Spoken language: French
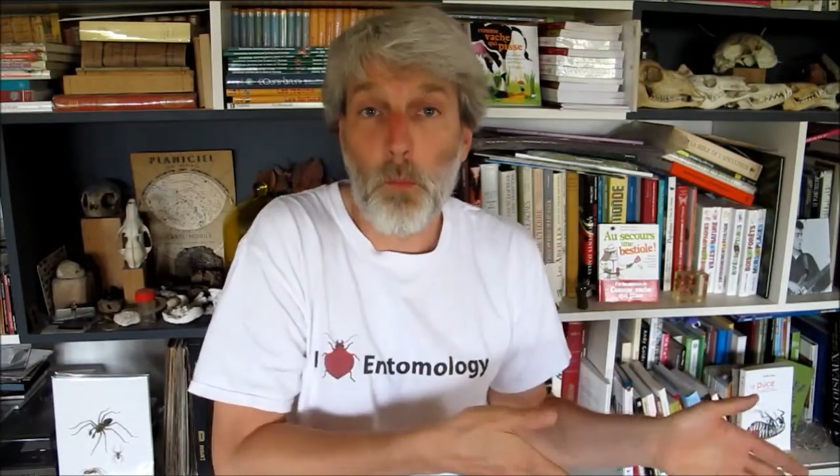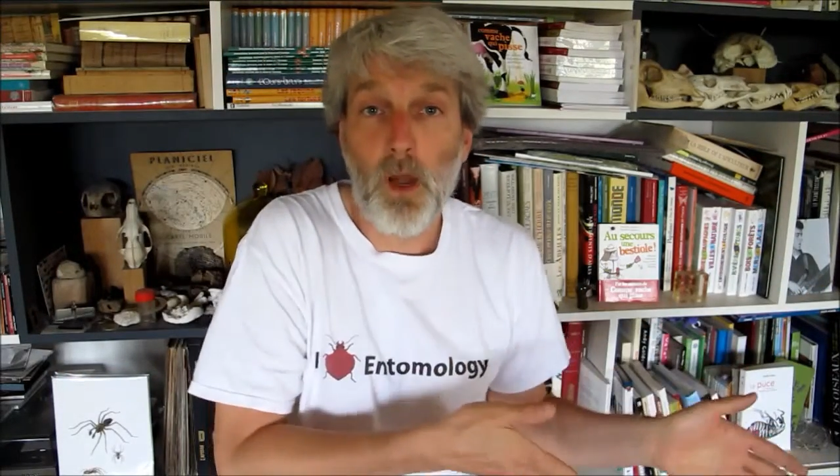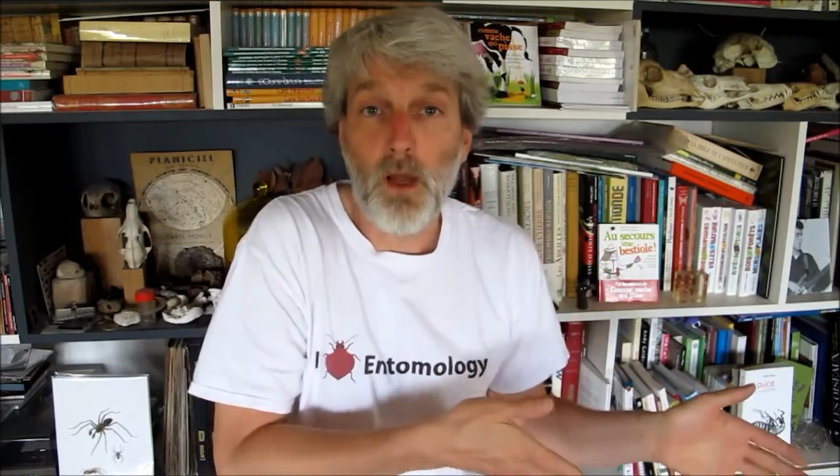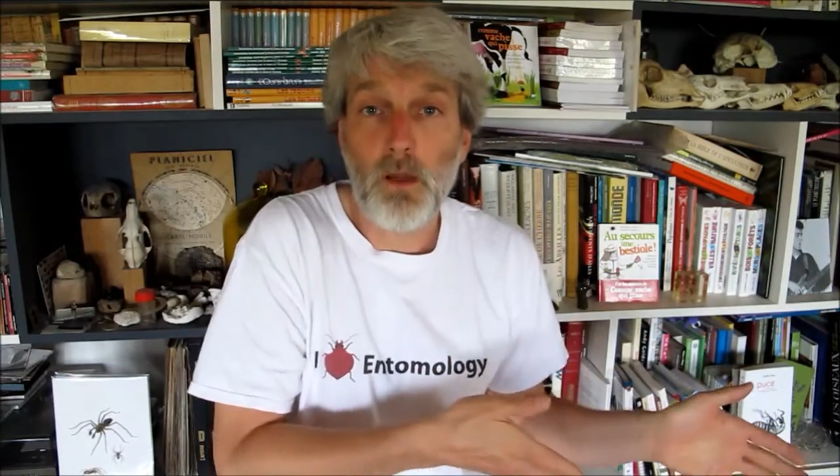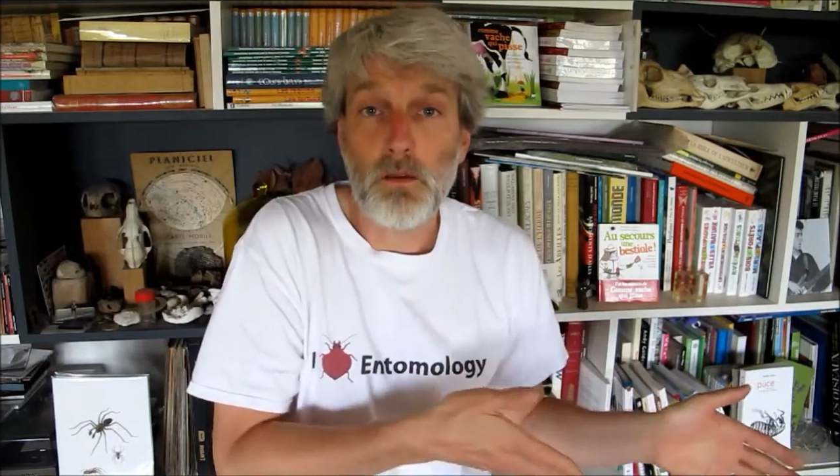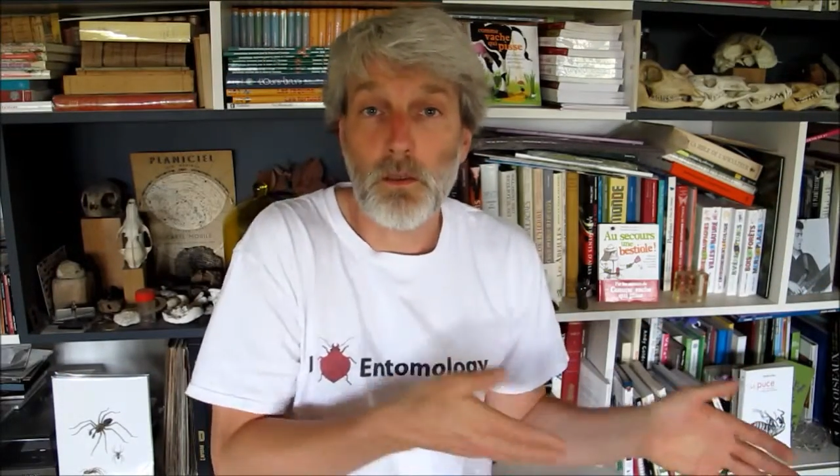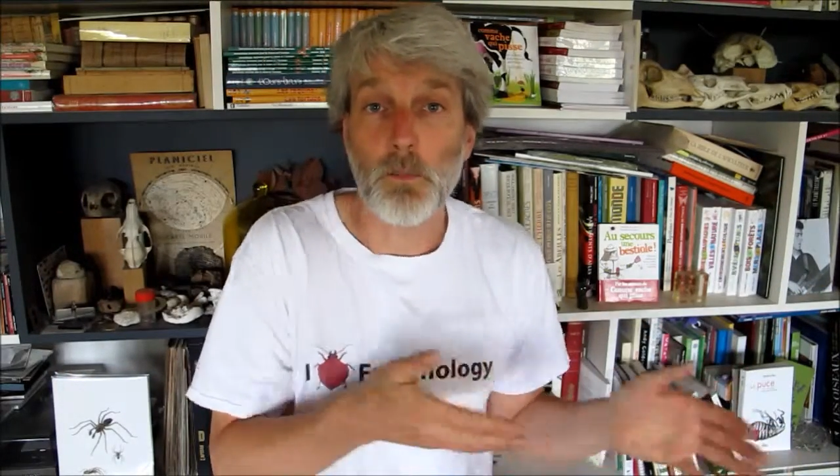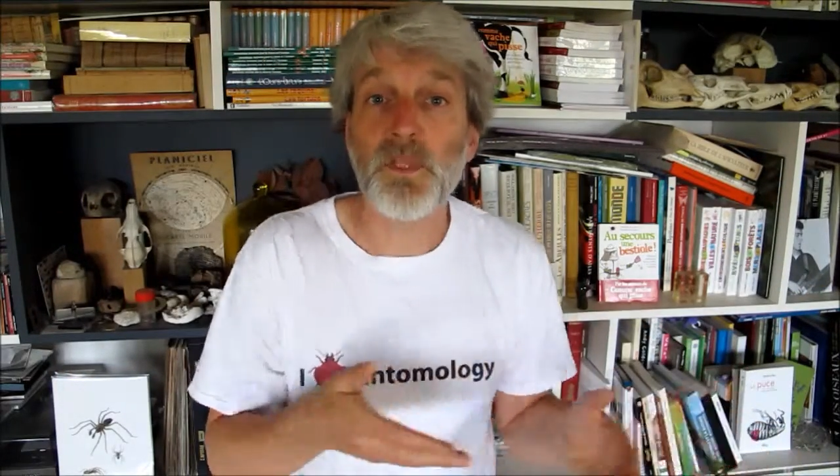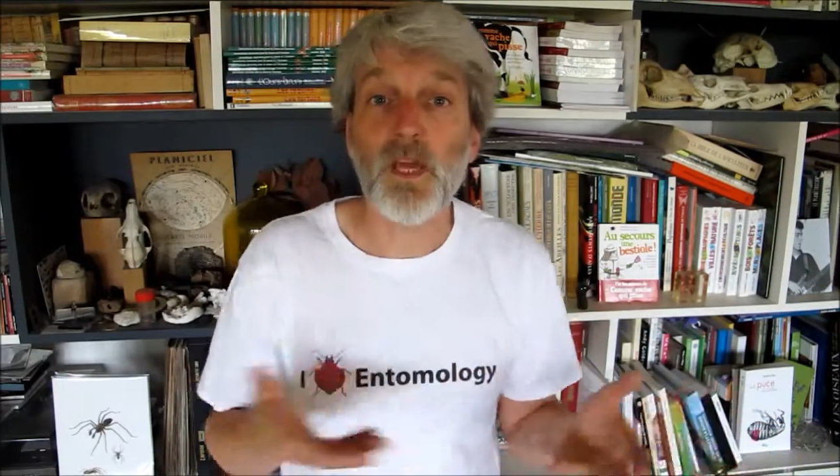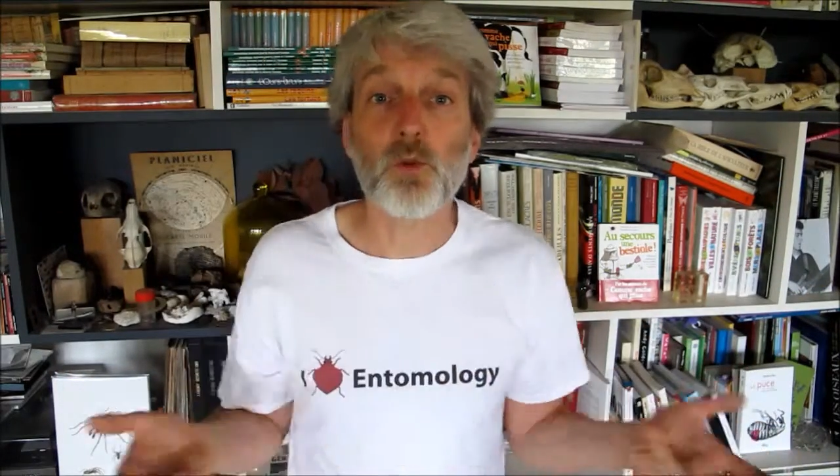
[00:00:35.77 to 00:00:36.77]
bas,
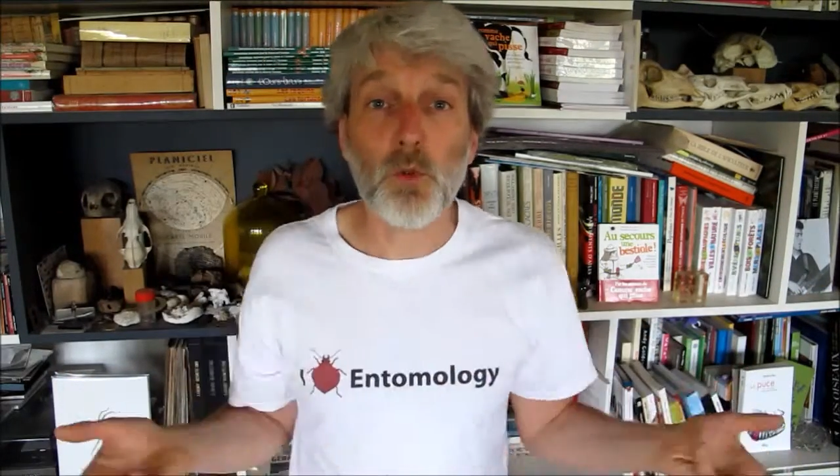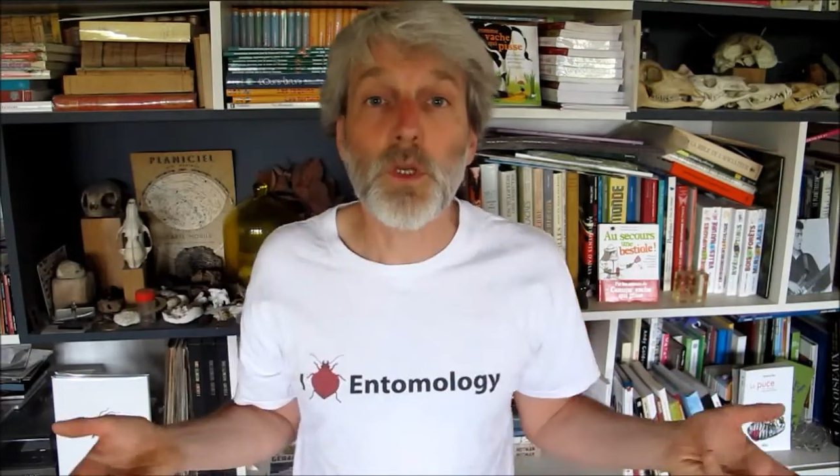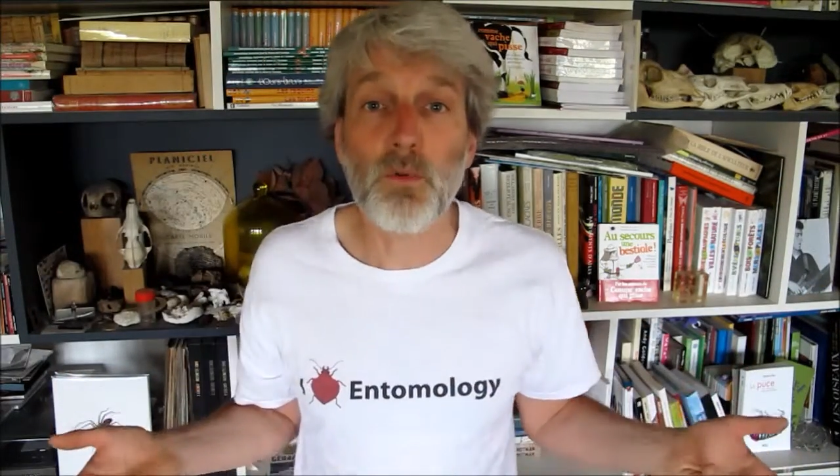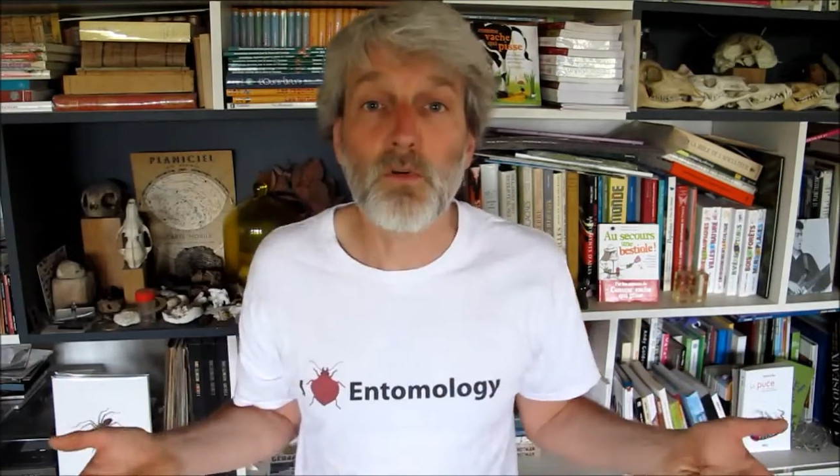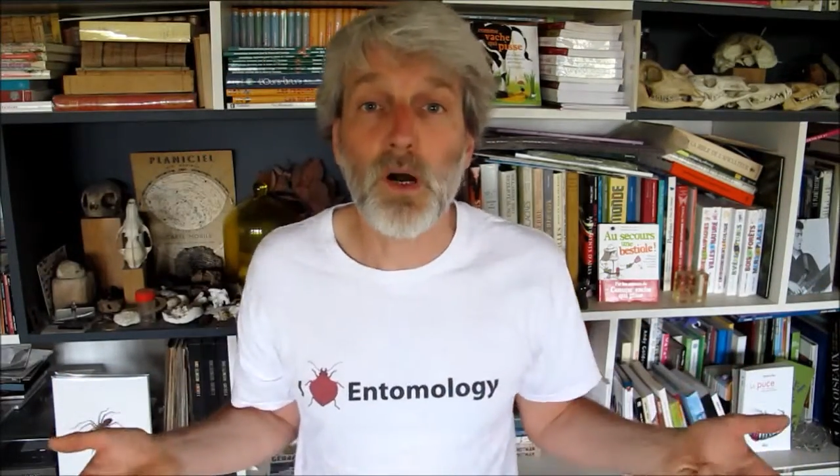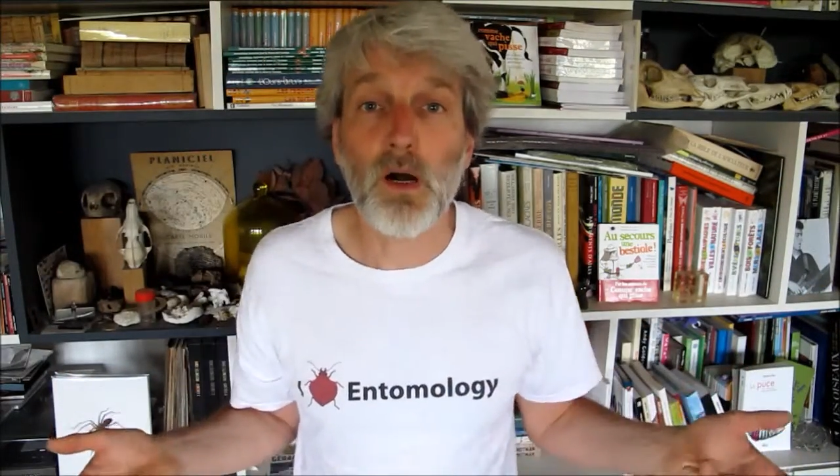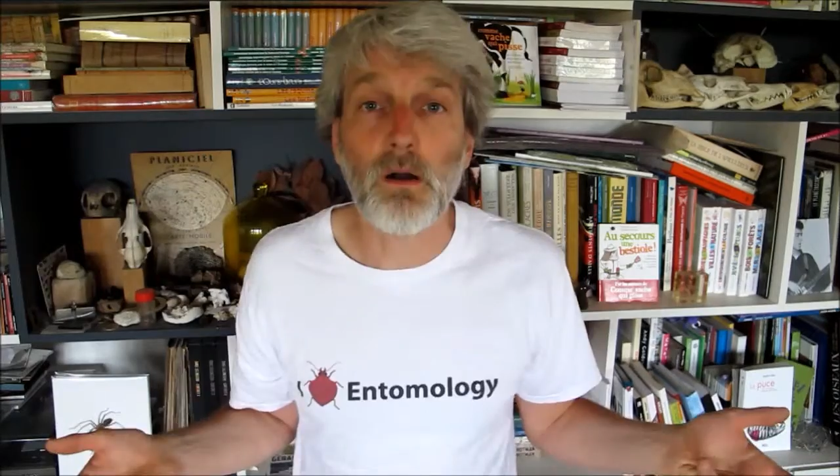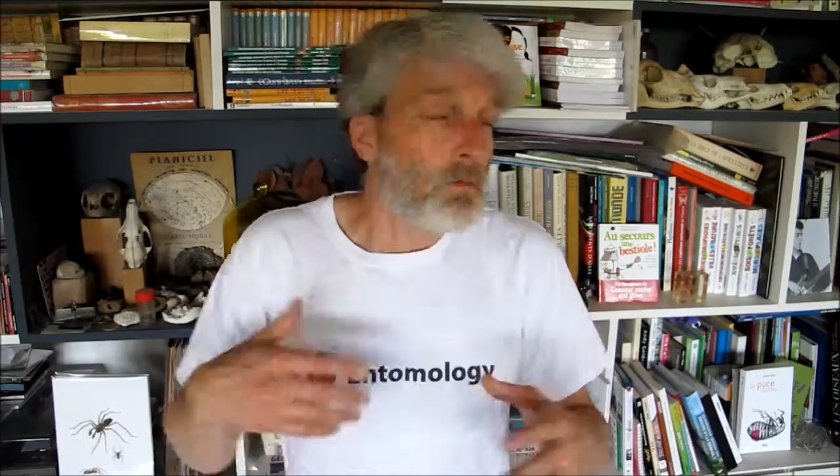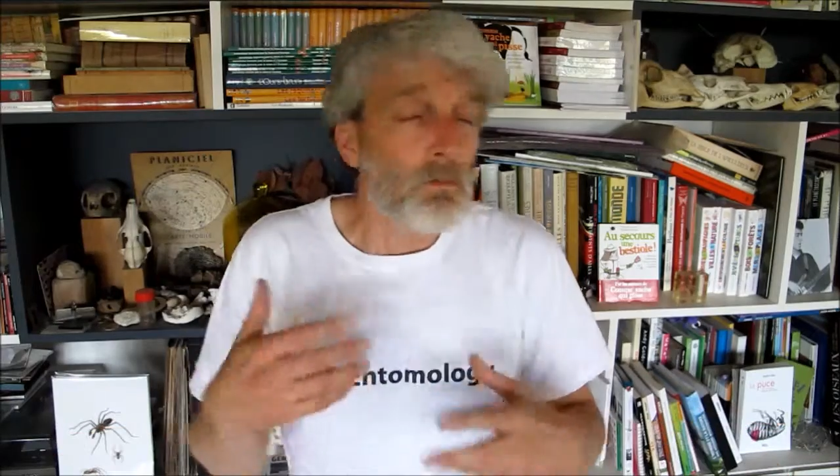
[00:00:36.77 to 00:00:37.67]
bientôt il pleuvra.